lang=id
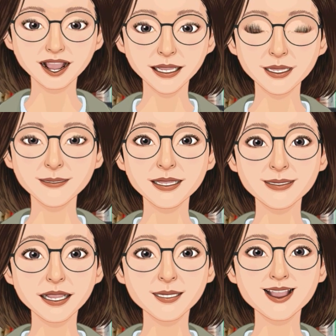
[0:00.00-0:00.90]
Selamat
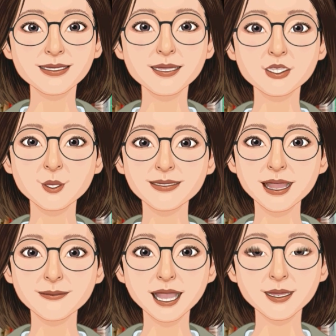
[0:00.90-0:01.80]
datang di video
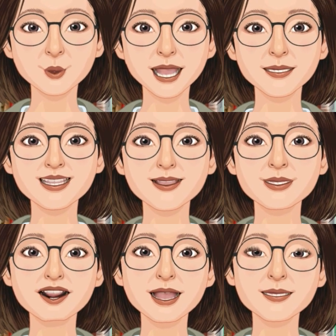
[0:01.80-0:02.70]
tutorial Ardi
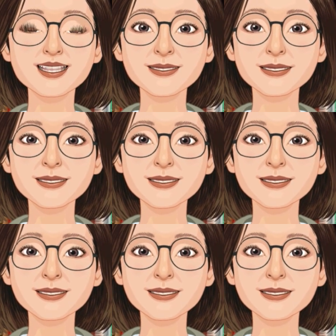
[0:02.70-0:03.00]
Kusnadi.